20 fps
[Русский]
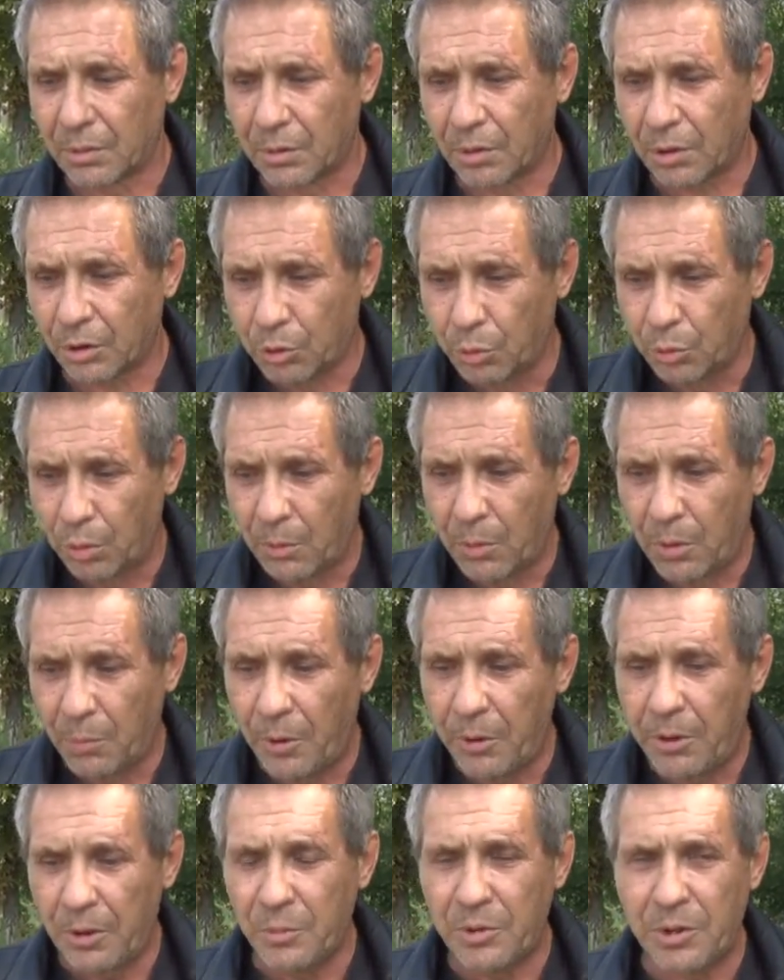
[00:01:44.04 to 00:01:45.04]
Да что, мы
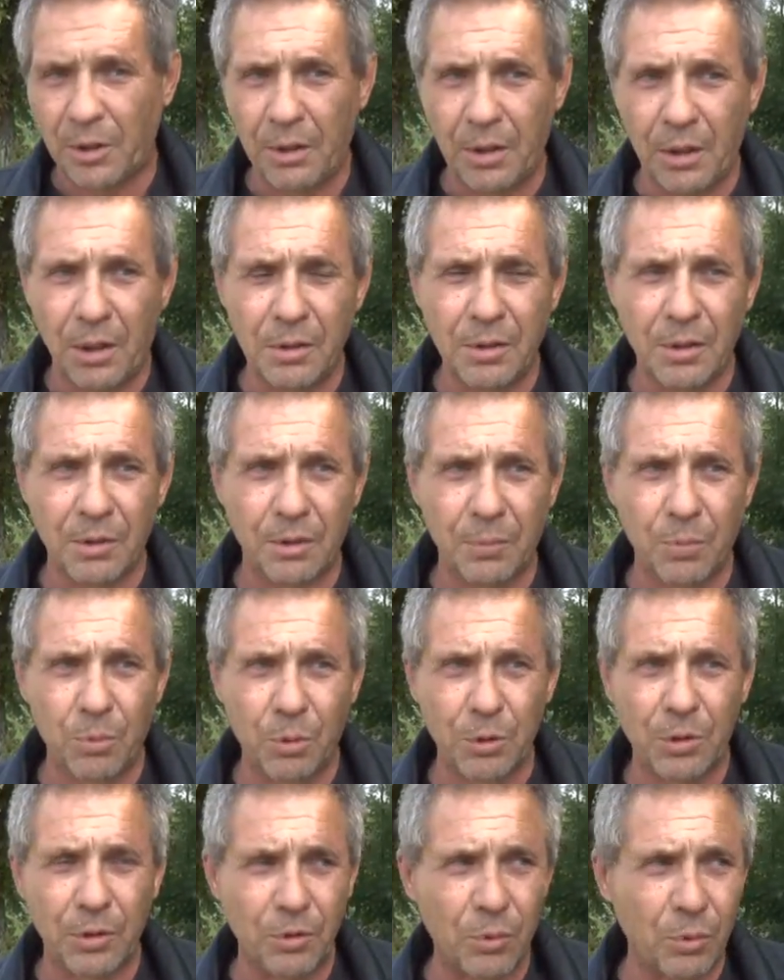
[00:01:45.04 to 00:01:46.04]
боимся реально
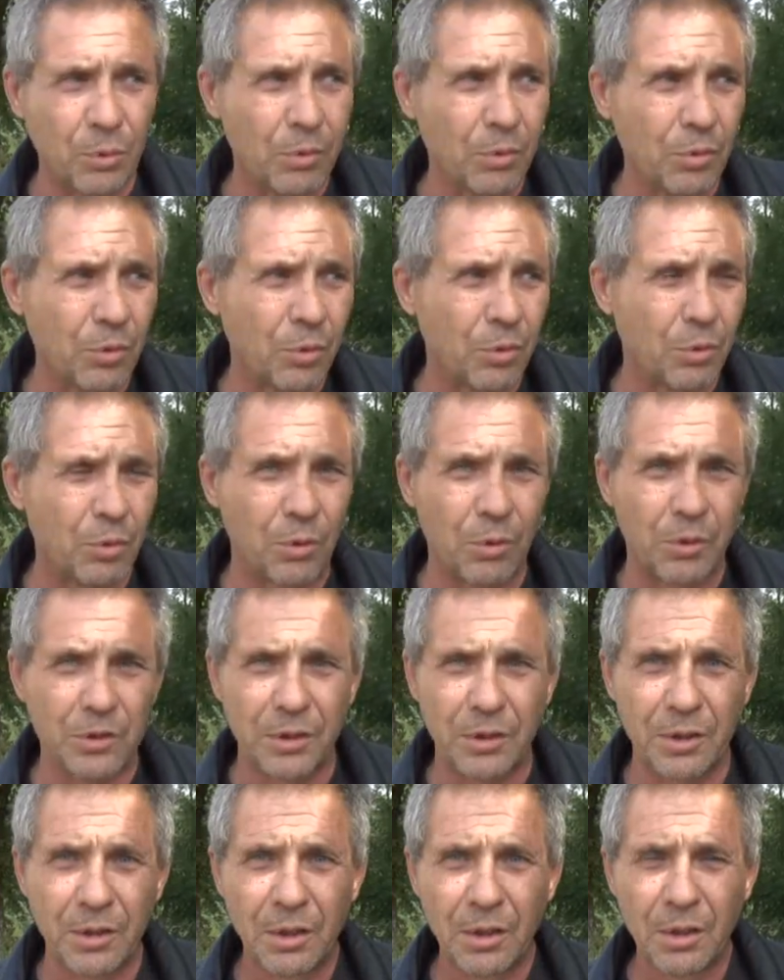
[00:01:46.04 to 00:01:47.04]
работать,
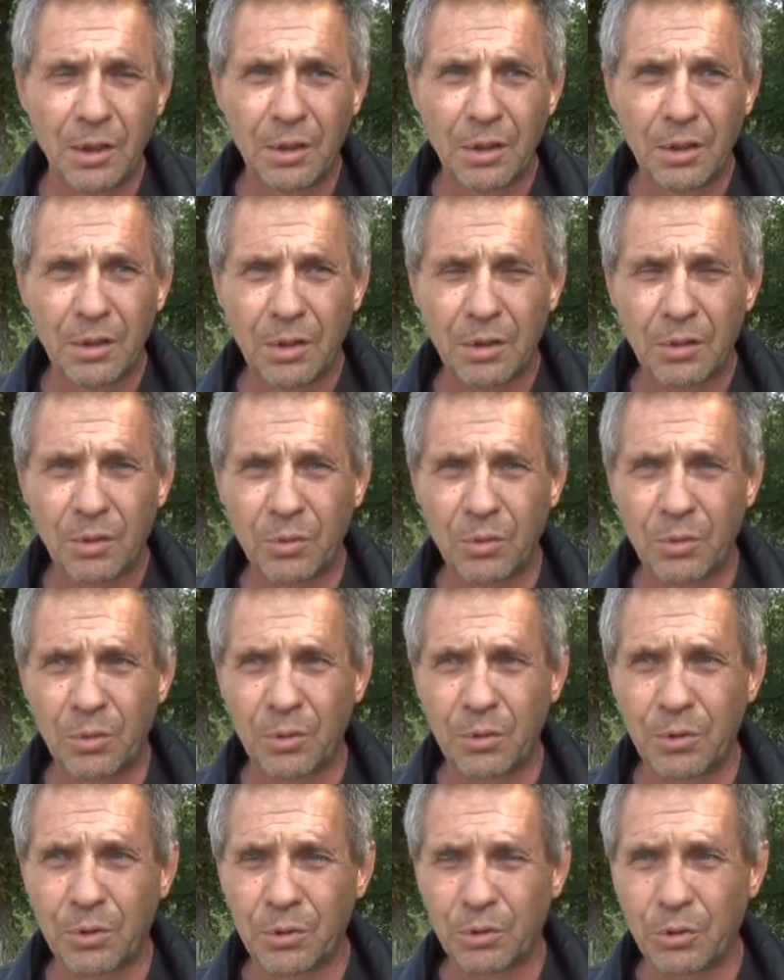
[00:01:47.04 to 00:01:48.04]
угрозы.
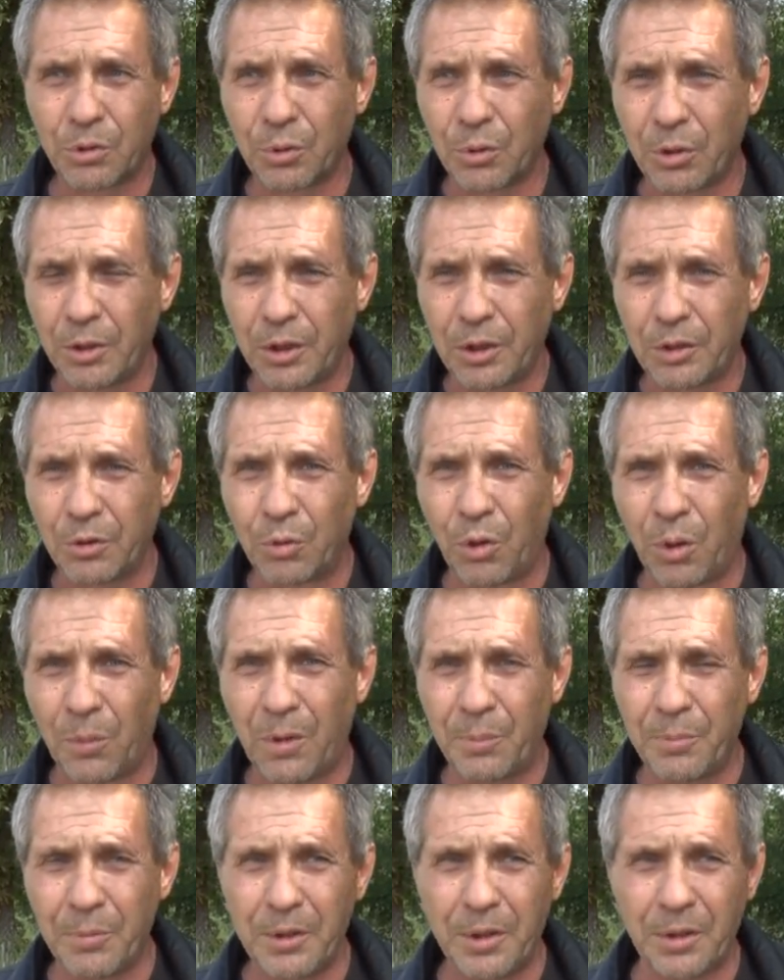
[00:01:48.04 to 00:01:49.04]
Вот, что и
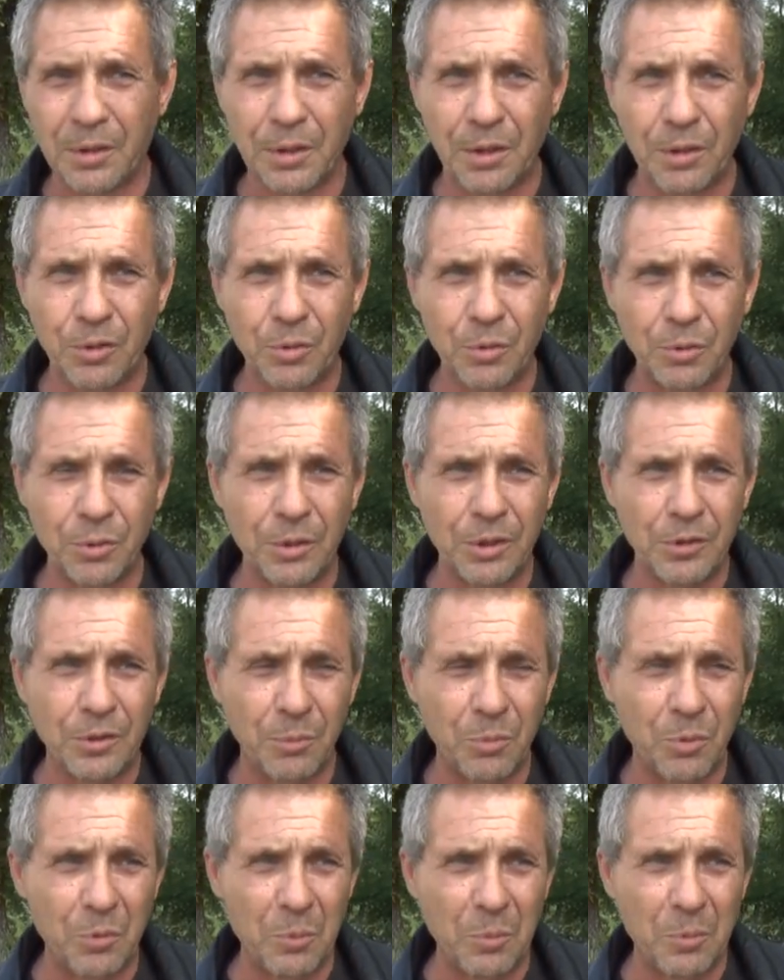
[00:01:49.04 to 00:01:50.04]
дома меня найдут, и
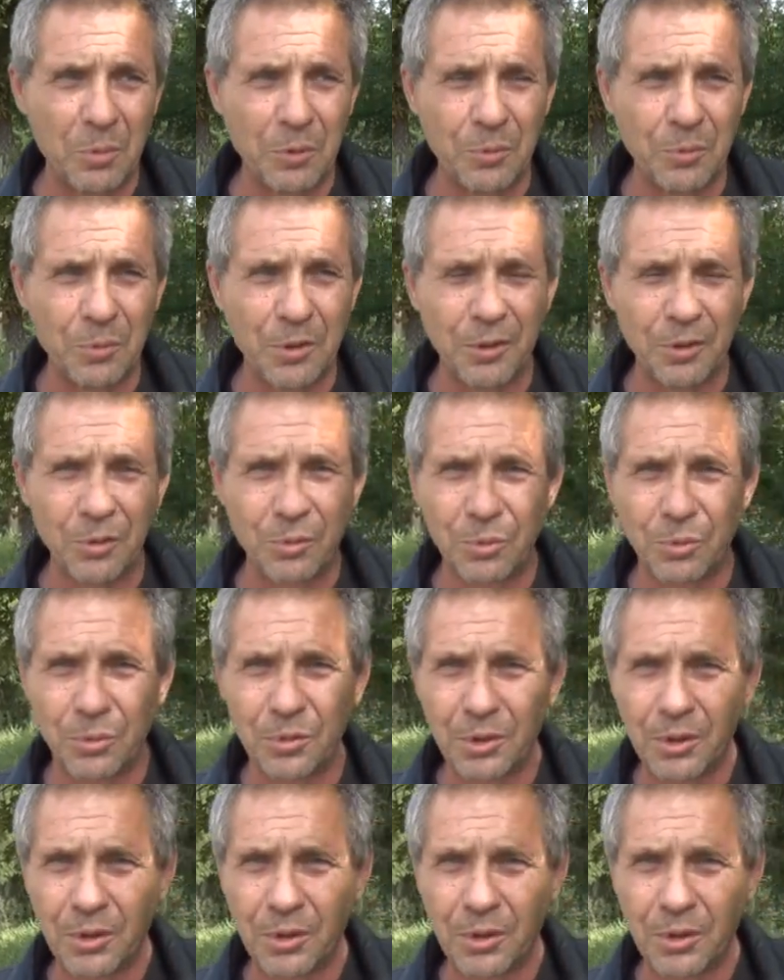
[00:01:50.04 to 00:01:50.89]
семью мою найдут.